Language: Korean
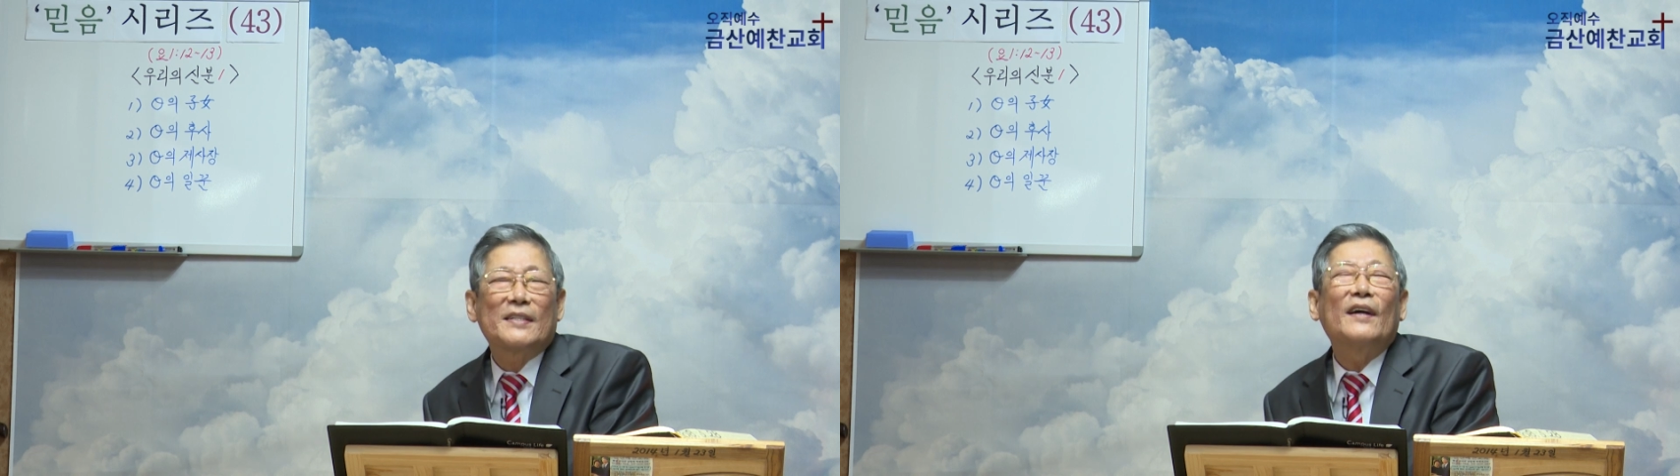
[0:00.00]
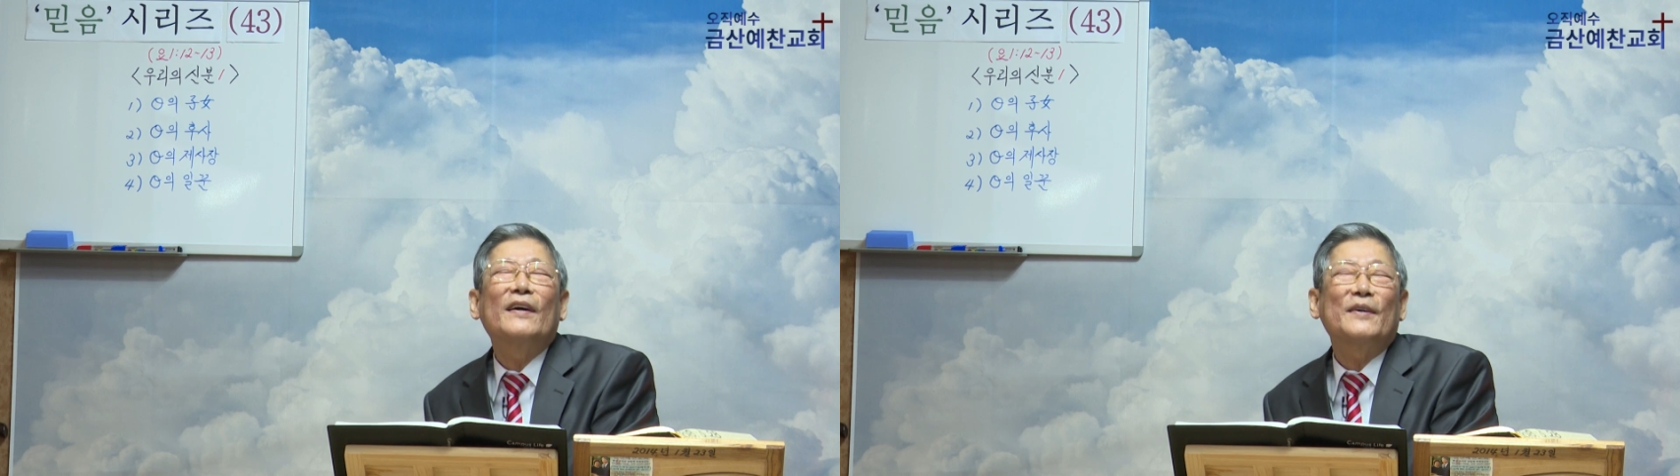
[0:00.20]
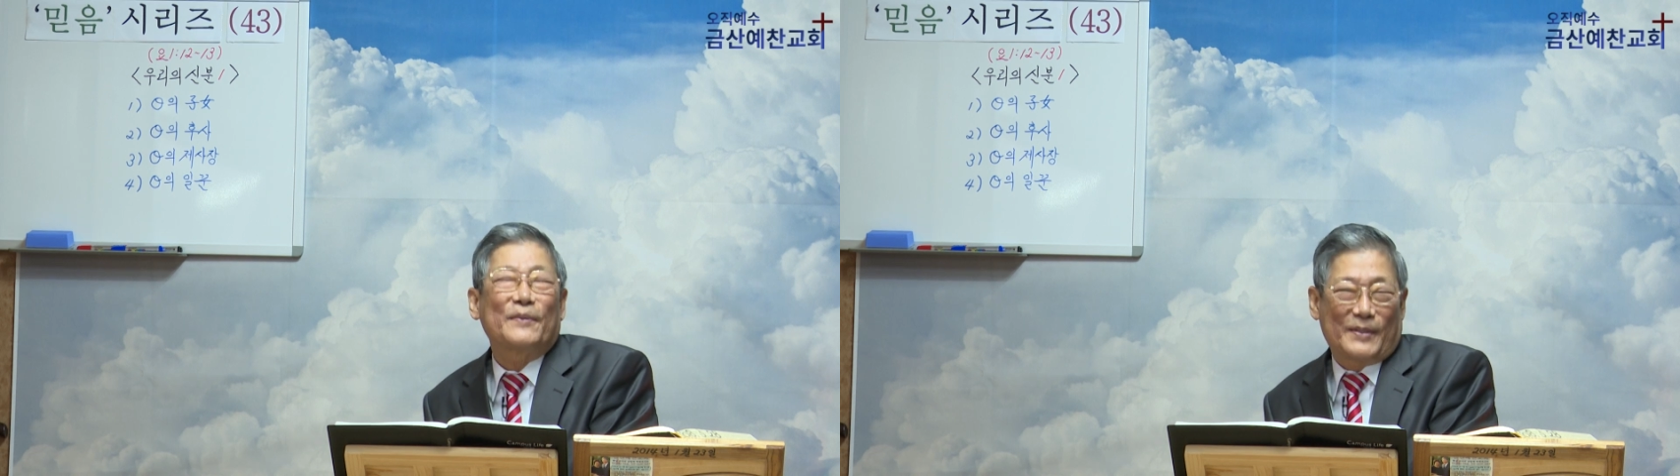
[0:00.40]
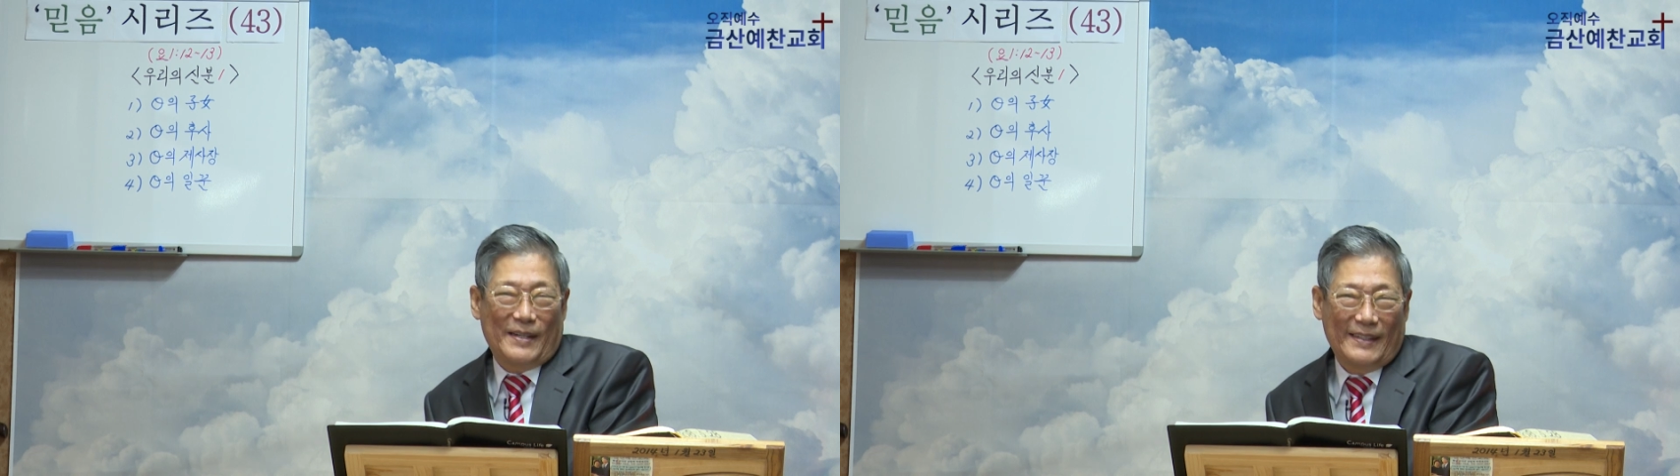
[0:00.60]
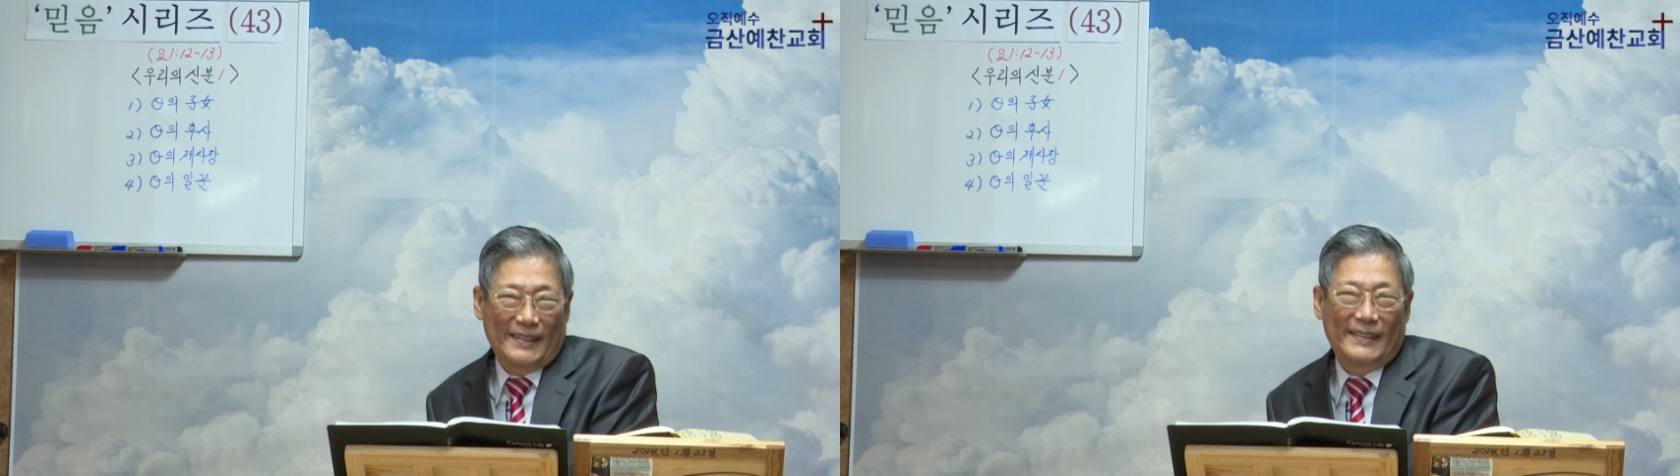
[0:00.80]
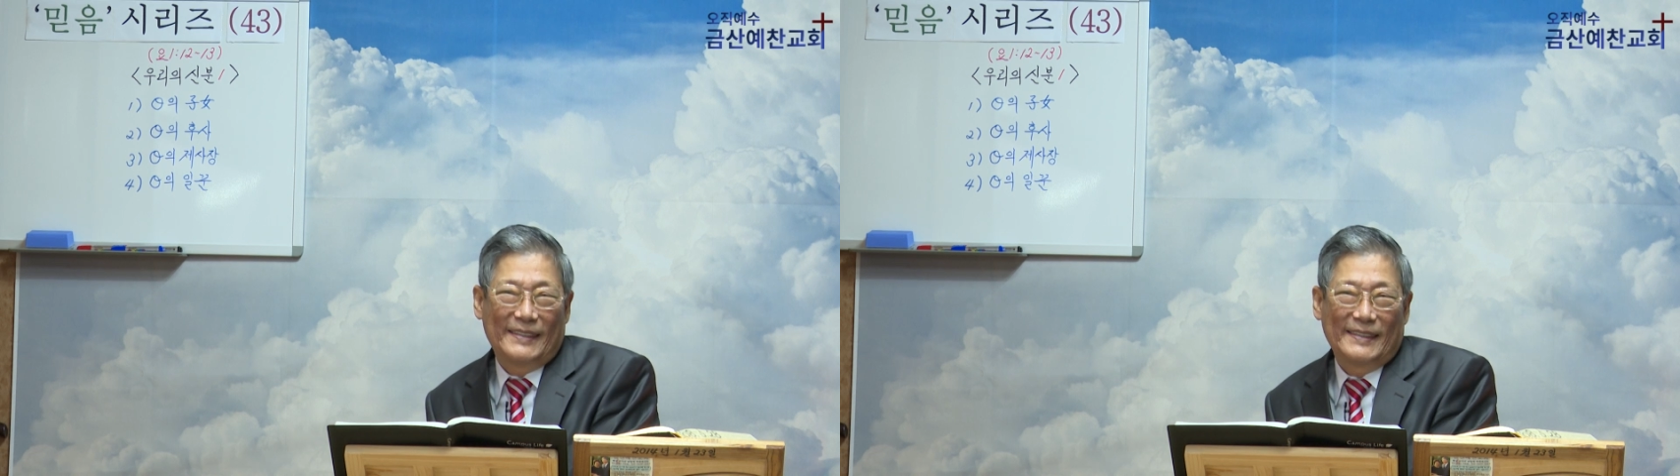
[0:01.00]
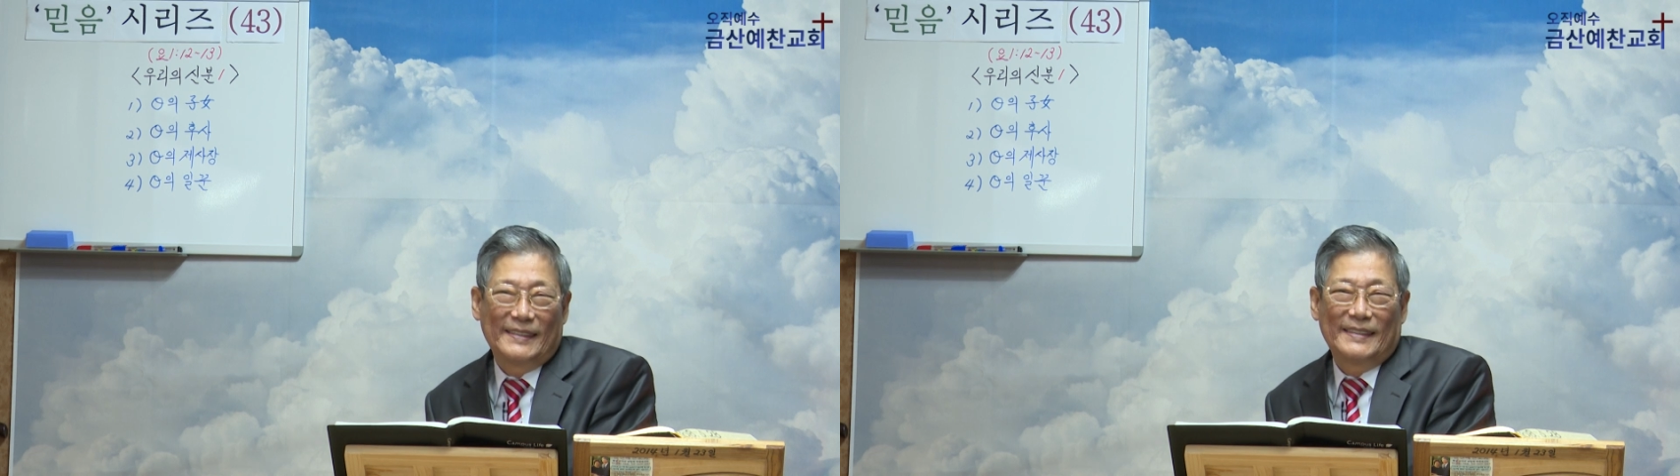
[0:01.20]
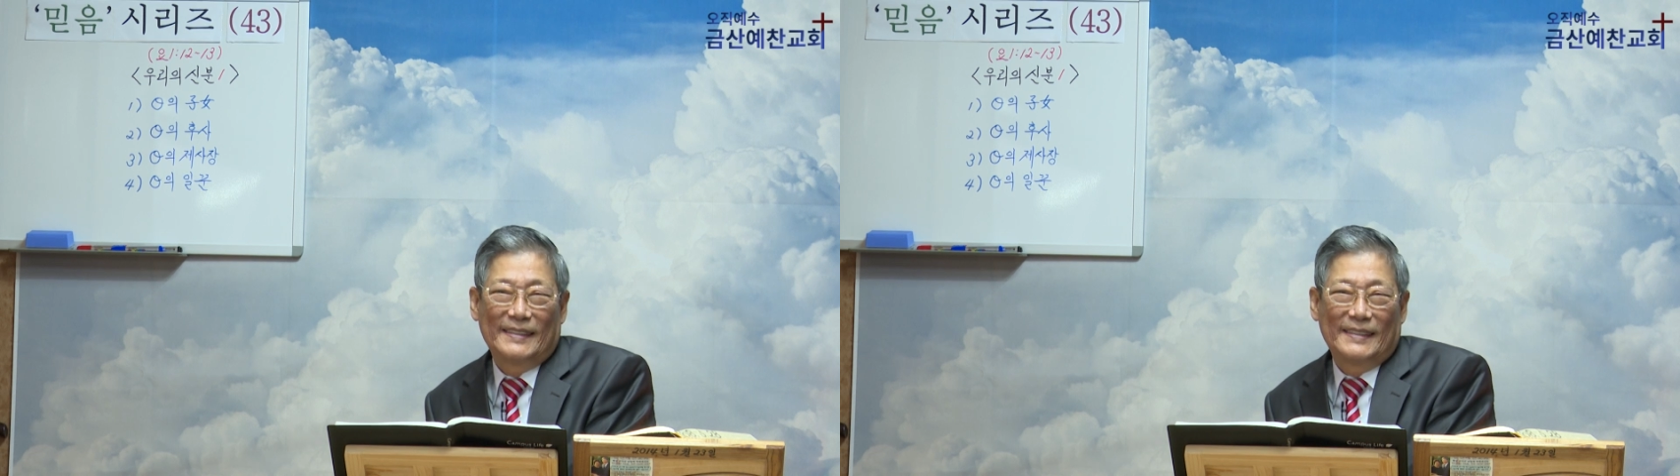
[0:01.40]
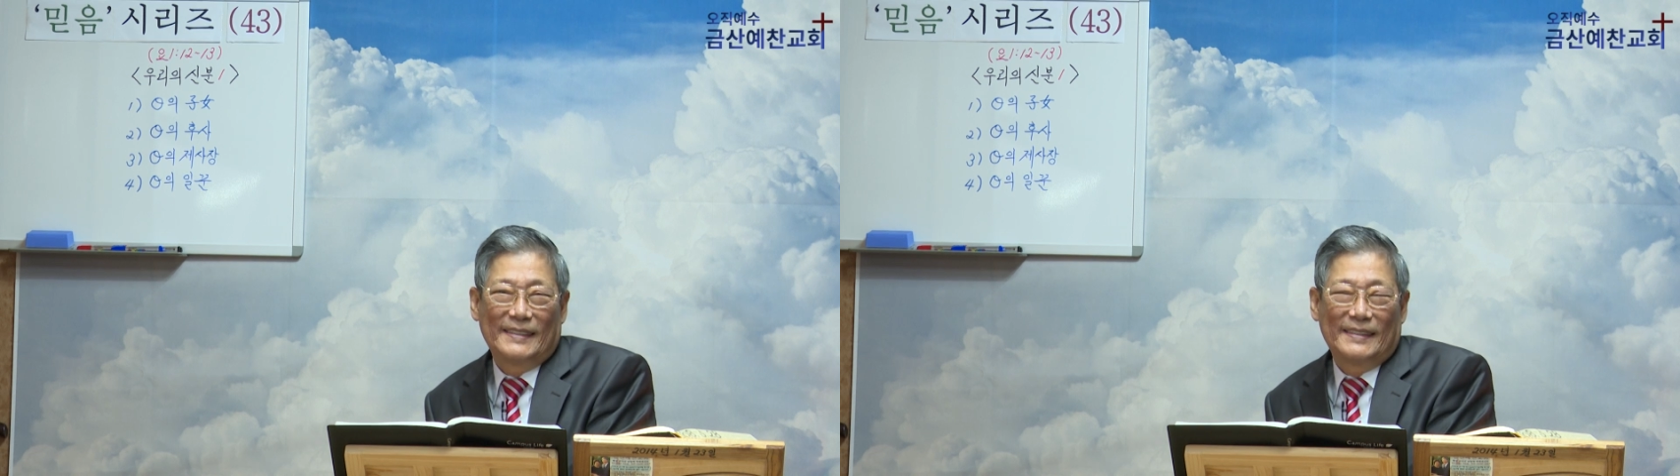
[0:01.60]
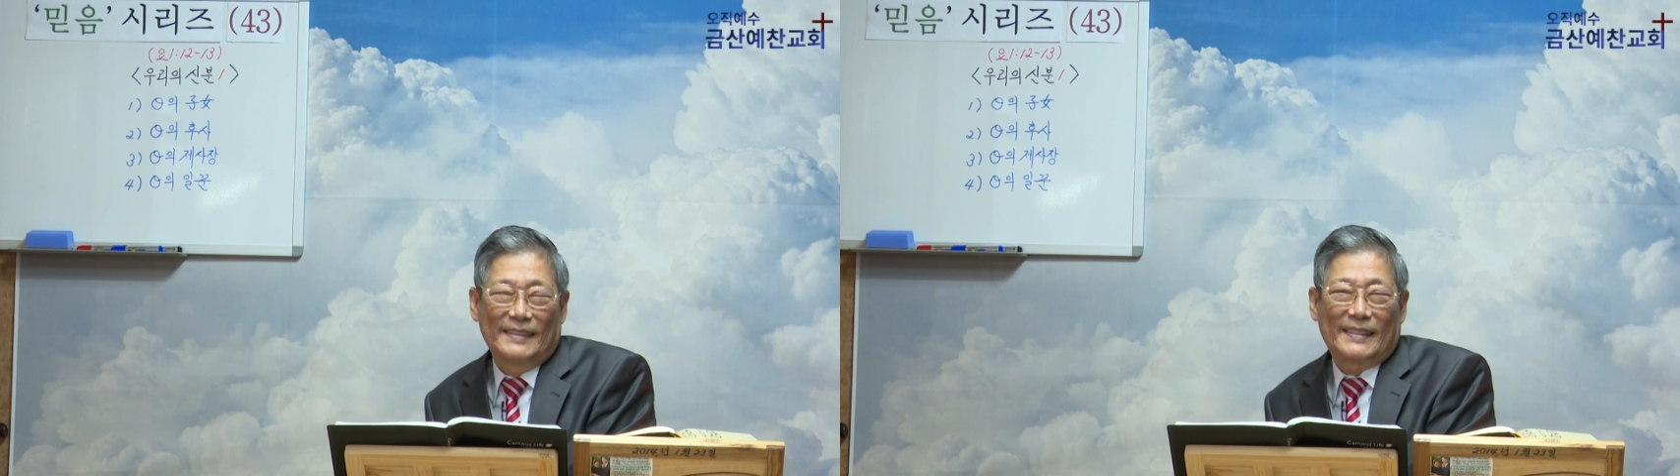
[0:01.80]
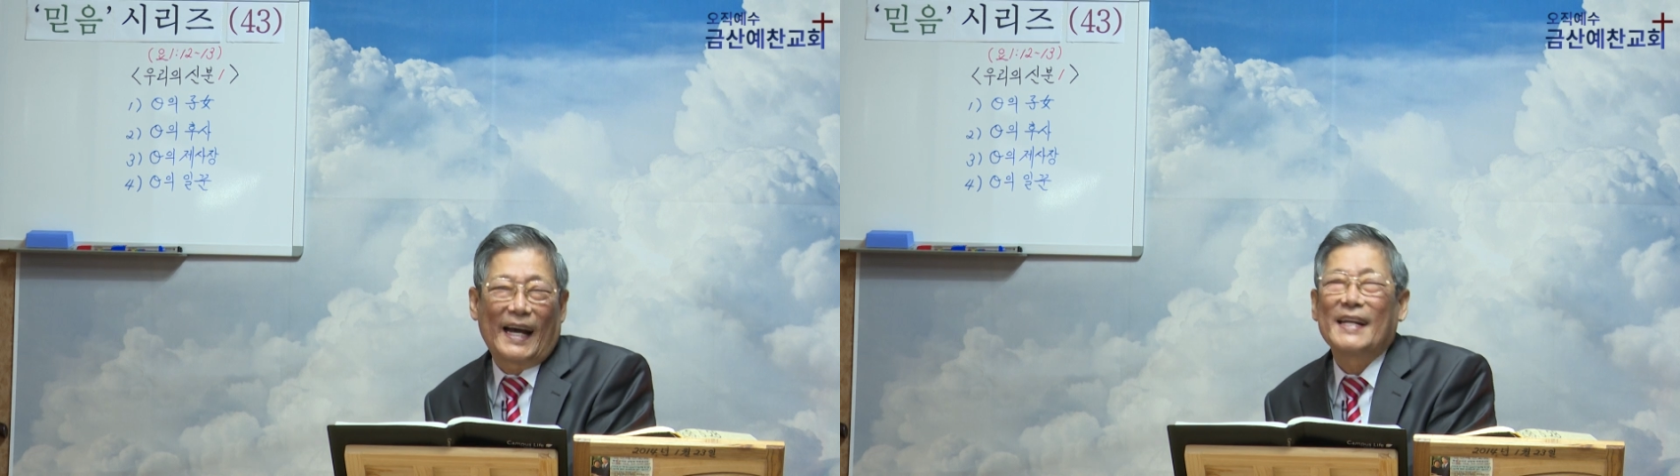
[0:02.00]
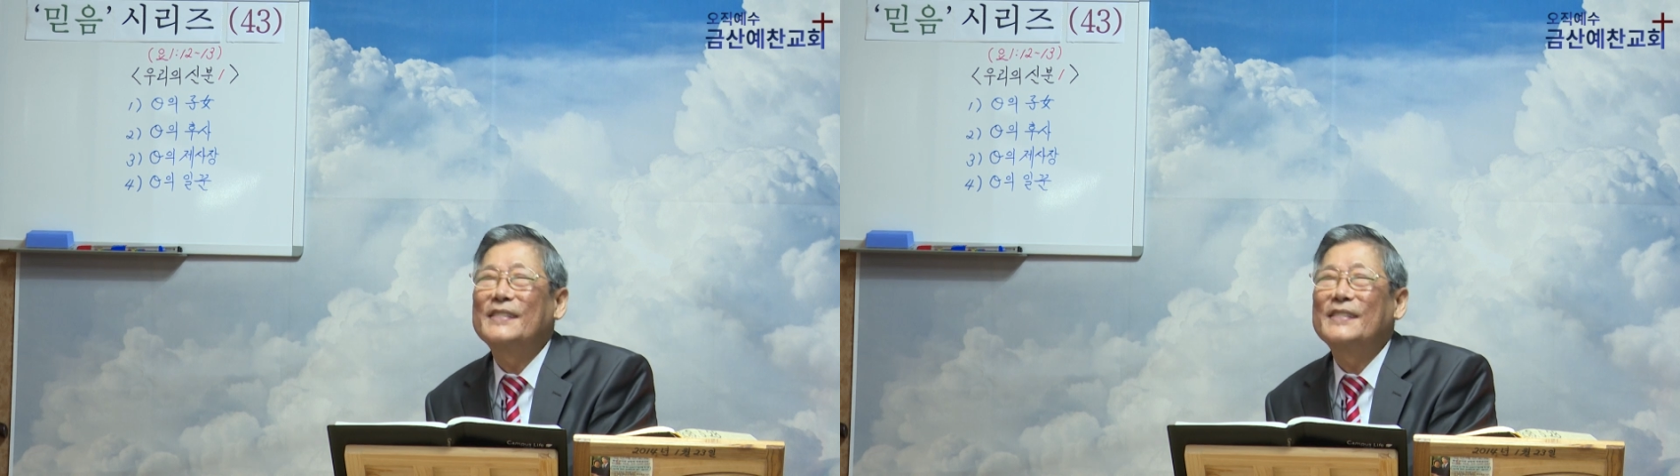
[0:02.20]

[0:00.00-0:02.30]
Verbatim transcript: 철이 없어. 잘